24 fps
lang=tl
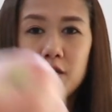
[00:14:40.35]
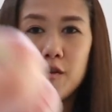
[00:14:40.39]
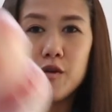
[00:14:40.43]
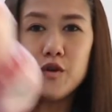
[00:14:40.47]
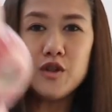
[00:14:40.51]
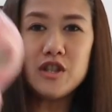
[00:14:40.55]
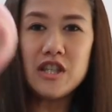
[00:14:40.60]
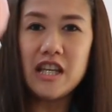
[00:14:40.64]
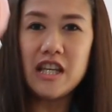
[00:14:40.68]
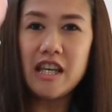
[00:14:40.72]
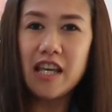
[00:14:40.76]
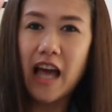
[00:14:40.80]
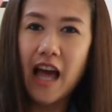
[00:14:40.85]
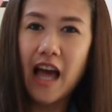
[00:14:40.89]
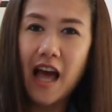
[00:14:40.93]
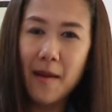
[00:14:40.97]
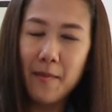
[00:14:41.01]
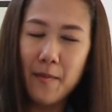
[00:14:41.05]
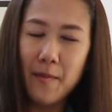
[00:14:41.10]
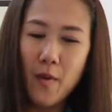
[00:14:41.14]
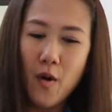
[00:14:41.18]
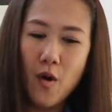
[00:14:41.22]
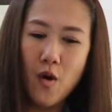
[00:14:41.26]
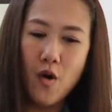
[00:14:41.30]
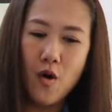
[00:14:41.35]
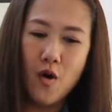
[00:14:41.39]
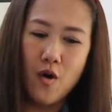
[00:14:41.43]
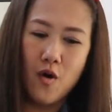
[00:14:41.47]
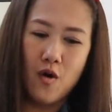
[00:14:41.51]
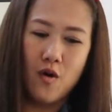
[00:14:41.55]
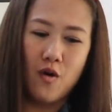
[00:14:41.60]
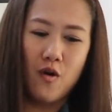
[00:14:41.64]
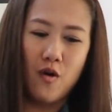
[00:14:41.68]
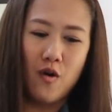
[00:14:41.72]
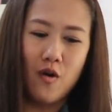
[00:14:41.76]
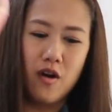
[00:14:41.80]
Fuji
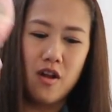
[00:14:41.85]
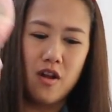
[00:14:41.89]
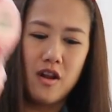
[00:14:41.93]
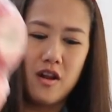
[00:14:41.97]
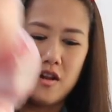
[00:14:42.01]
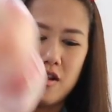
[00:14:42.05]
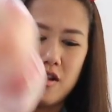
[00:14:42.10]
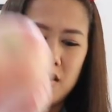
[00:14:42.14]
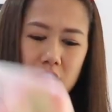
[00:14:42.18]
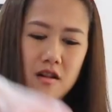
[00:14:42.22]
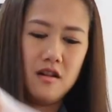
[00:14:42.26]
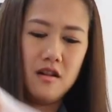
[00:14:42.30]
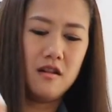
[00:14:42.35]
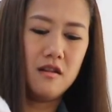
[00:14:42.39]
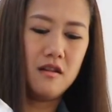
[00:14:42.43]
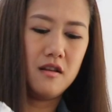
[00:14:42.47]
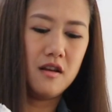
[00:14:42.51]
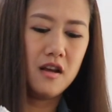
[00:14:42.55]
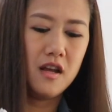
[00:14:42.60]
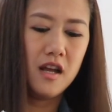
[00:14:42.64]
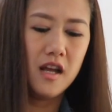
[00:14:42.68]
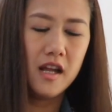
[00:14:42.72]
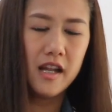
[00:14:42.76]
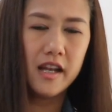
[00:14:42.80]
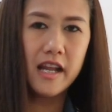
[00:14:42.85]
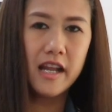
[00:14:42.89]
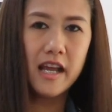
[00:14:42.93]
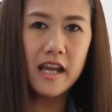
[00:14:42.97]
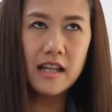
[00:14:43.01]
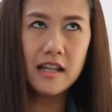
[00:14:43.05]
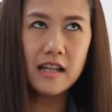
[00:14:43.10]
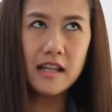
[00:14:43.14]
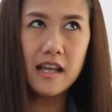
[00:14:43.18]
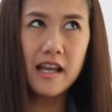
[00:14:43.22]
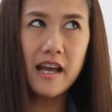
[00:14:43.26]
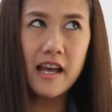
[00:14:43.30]
Apple.
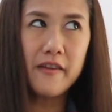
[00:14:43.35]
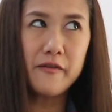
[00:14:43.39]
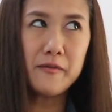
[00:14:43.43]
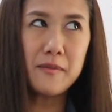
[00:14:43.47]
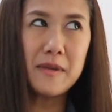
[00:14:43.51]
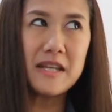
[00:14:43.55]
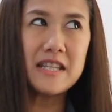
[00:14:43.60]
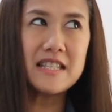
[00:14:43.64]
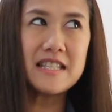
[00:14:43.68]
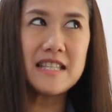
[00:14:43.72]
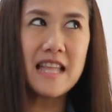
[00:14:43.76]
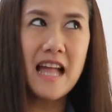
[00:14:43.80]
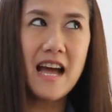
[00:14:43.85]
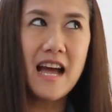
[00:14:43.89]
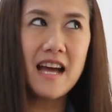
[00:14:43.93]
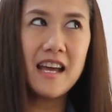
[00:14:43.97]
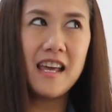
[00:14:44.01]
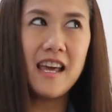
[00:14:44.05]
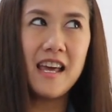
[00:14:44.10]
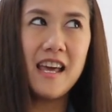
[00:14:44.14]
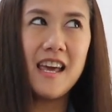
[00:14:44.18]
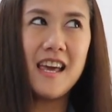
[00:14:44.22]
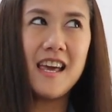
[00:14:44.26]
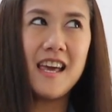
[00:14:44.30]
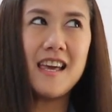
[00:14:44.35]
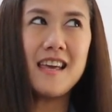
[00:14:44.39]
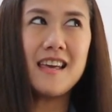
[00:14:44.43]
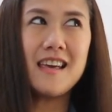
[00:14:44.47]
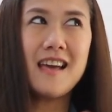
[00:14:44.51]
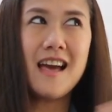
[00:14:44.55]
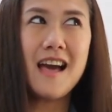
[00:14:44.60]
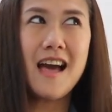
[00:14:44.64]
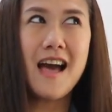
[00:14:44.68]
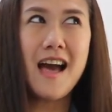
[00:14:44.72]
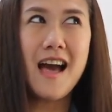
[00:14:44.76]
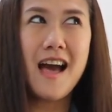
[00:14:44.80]
Lately, I've been
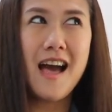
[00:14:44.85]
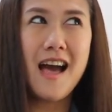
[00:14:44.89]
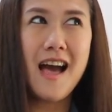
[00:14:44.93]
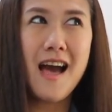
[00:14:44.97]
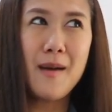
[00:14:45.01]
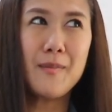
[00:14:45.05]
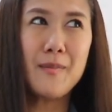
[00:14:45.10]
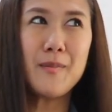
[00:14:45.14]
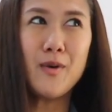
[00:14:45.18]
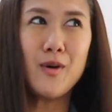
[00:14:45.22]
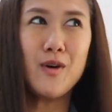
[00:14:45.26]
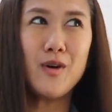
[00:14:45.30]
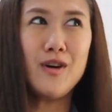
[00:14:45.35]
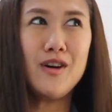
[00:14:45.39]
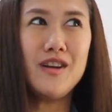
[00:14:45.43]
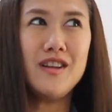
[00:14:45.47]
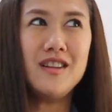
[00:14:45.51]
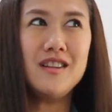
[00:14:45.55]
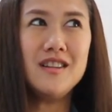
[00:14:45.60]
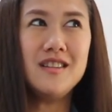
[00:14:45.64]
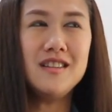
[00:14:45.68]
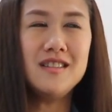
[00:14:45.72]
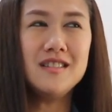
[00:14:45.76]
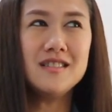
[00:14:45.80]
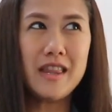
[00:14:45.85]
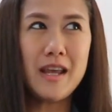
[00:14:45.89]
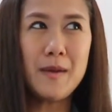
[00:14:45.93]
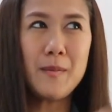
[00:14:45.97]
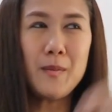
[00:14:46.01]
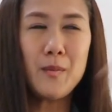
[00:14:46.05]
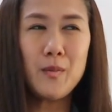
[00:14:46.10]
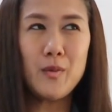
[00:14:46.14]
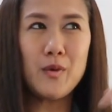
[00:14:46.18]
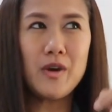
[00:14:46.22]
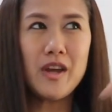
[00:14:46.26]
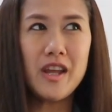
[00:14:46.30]
snacking apple
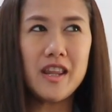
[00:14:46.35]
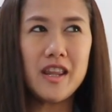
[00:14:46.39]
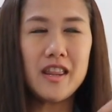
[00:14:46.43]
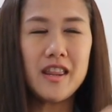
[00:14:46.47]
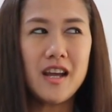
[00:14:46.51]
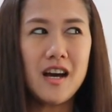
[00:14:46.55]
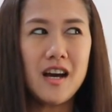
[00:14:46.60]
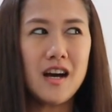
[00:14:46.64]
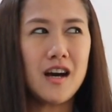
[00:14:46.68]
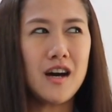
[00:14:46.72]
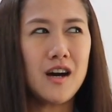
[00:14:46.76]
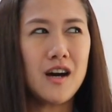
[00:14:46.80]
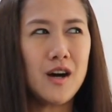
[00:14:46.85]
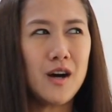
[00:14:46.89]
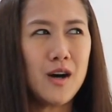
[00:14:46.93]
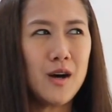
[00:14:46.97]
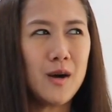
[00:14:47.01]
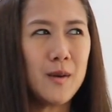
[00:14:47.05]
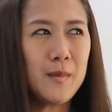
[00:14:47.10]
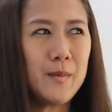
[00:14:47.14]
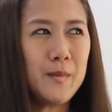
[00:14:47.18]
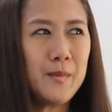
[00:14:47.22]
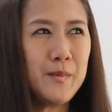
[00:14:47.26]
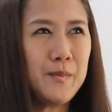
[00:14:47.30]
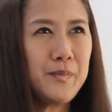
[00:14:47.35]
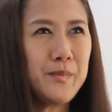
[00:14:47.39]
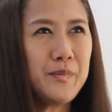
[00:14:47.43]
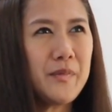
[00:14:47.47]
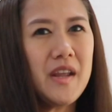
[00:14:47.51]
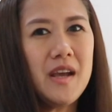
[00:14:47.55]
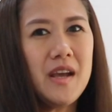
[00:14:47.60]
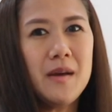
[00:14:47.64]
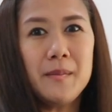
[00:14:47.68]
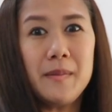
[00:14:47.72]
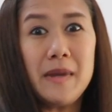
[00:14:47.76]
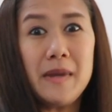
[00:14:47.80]
dip with um,
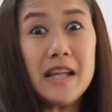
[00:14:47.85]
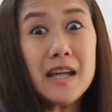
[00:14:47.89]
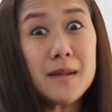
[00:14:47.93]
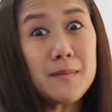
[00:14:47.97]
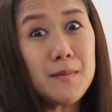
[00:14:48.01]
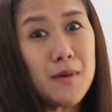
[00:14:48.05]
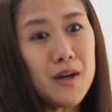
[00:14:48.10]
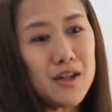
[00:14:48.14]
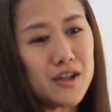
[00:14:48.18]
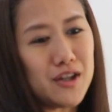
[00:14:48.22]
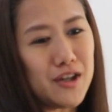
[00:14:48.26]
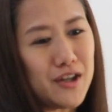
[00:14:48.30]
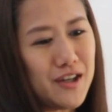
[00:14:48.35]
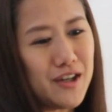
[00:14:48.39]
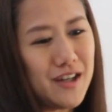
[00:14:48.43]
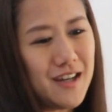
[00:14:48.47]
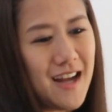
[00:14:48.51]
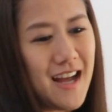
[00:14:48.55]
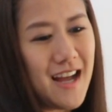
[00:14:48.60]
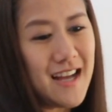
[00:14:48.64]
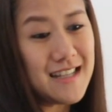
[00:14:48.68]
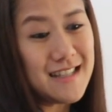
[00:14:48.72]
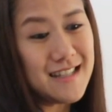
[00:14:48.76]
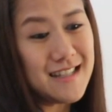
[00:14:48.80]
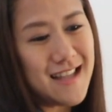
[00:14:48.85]
peanut butter. Ang